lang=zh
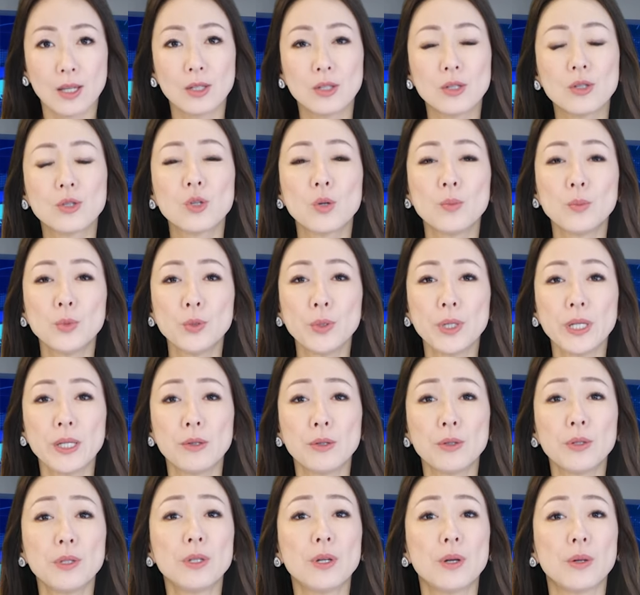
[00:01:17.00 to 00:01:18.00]
总部位
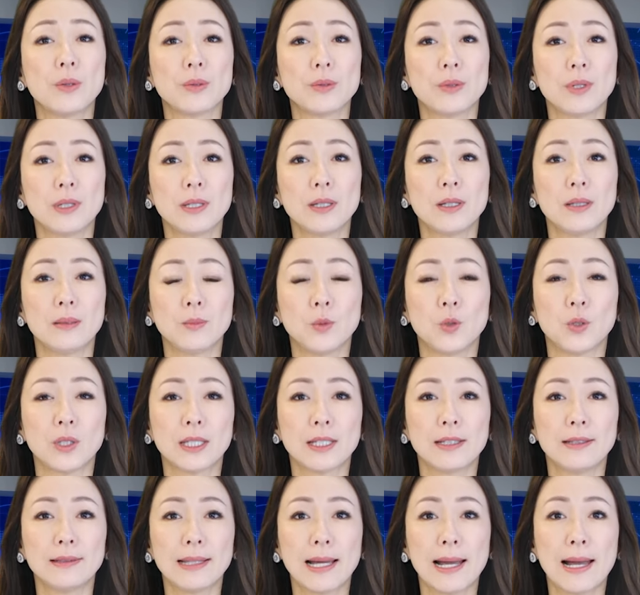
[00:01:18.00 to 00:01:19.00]
于纽约的摩
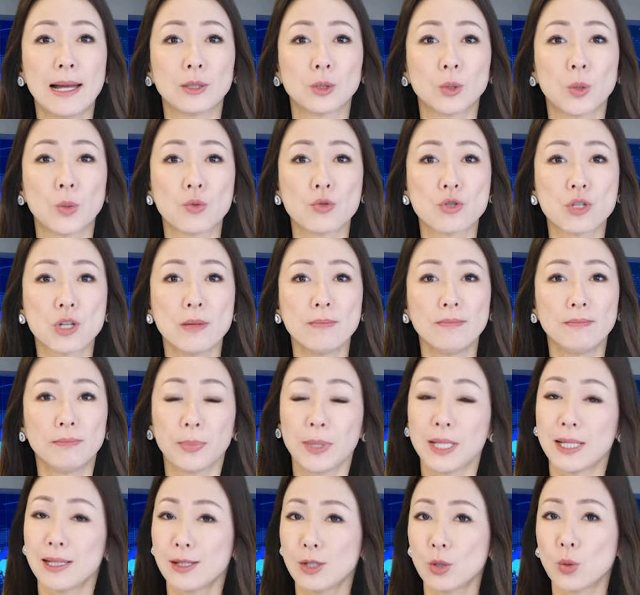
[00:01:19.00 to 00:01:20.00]
根大通称，
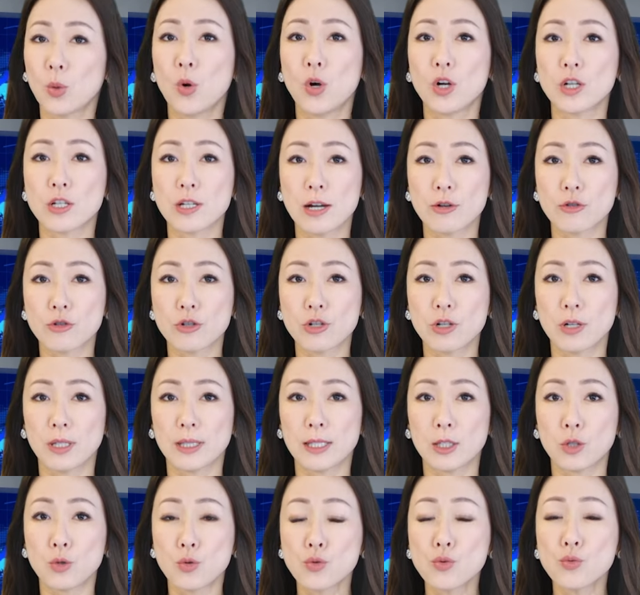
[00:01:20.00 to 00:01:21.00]
本次扩张涉
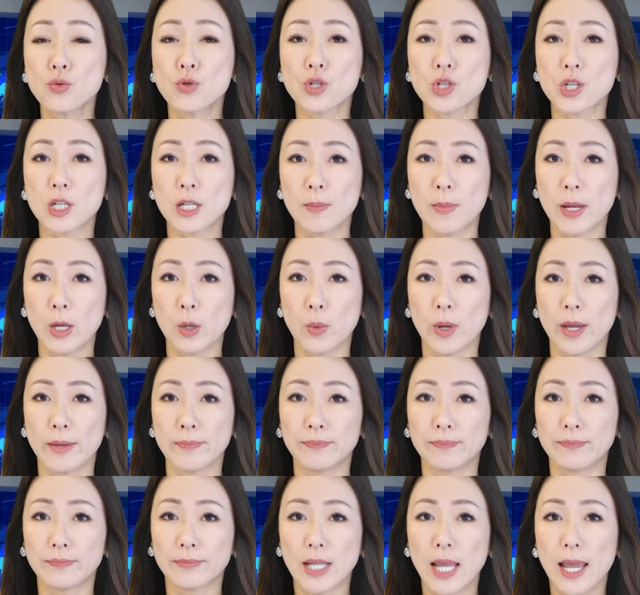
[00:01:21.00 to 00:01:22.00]
及数十亿美元。
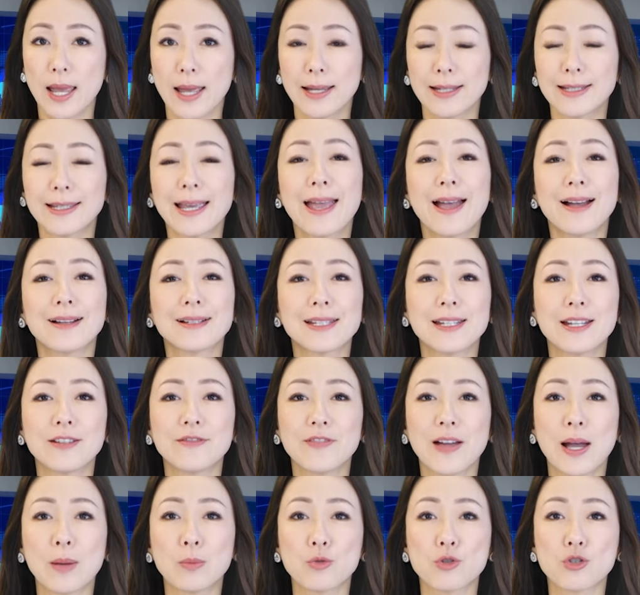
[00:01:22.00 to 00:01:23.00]
该行今天
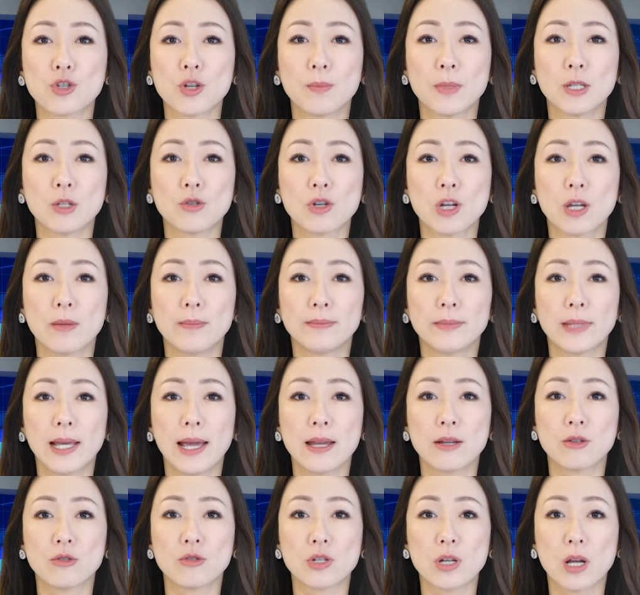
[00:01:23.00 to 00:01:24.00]
发布声明称，
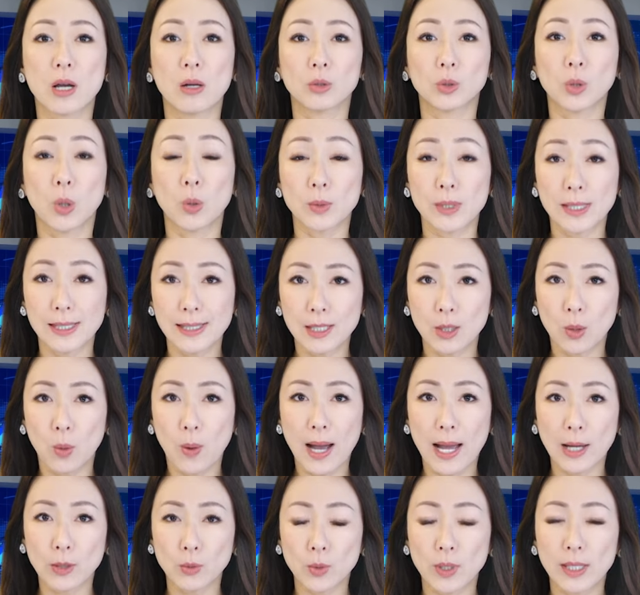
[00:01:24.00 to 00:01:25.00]
按照投资计
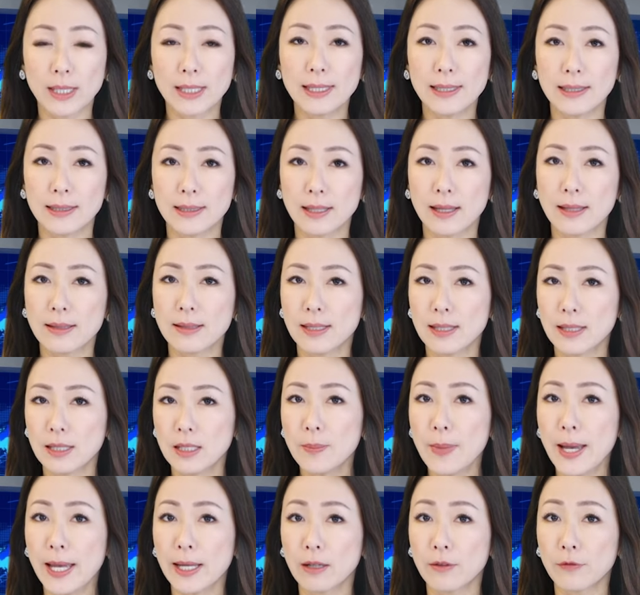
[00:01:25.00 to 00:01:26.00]
划，约
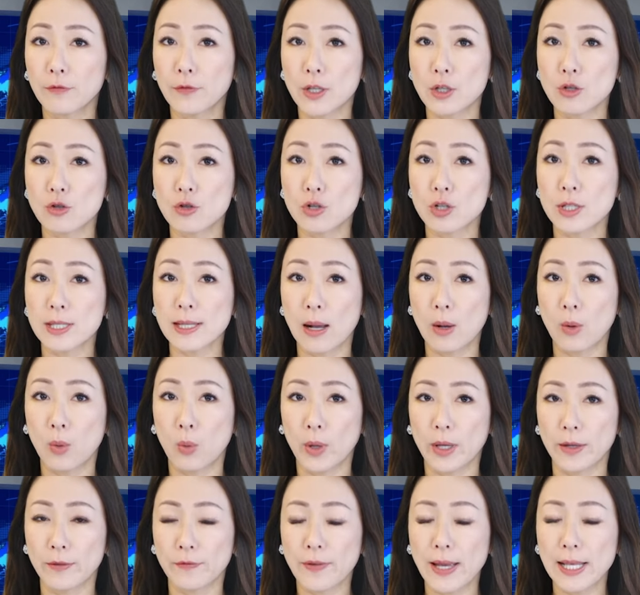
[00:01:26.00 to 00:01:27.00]
1700个分支将
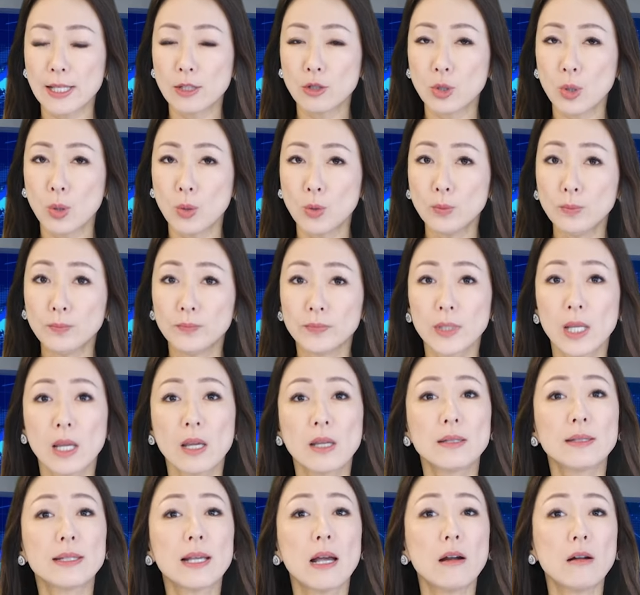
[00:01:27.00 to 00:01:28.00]
会翻修，
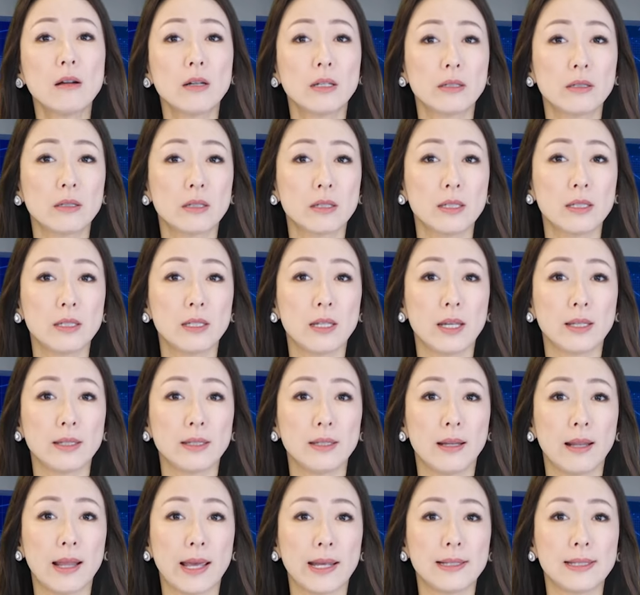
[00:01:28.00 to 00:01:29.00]
将2021年以
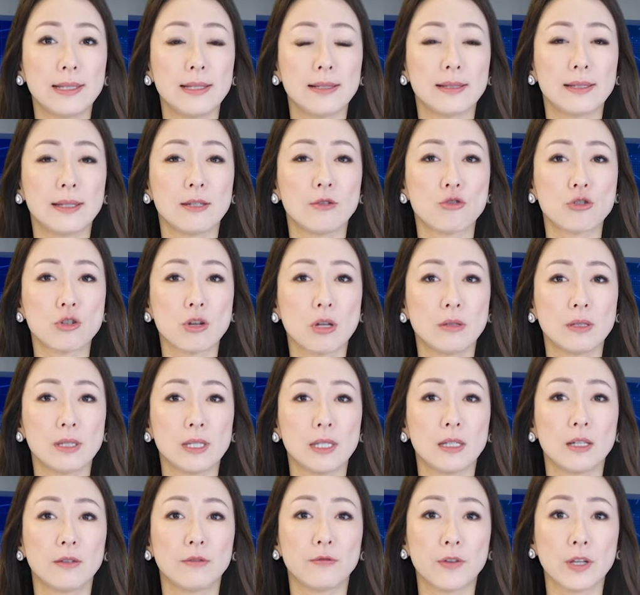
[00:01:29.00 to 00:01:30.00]
来进行升级
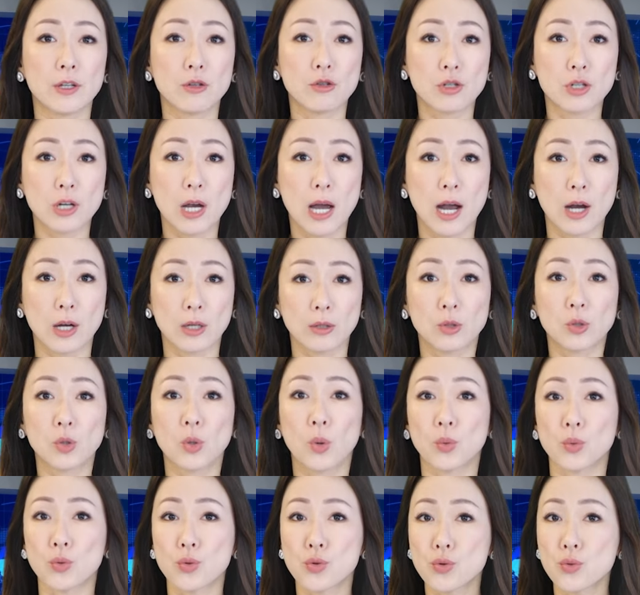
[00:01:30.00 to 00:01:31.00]
的分支行
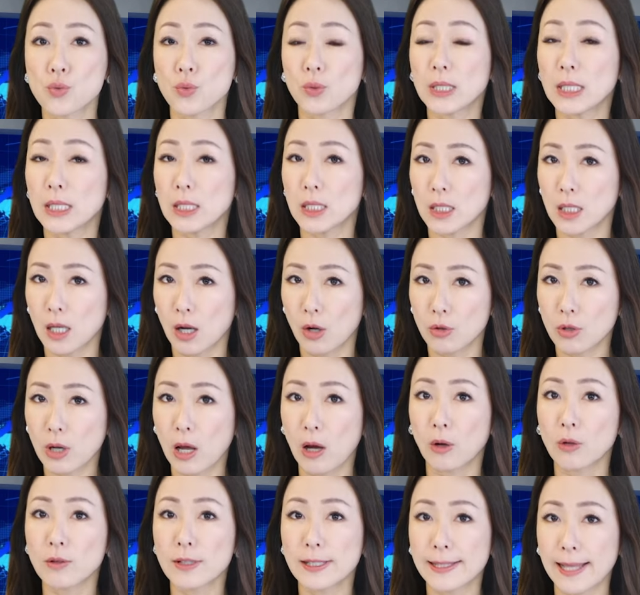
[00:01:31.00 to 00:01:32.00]
总数提高
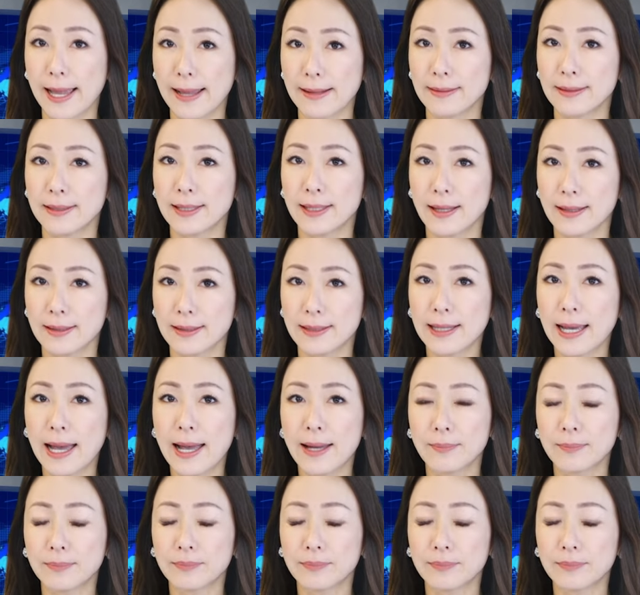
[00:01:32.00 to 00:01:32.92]
到3000家。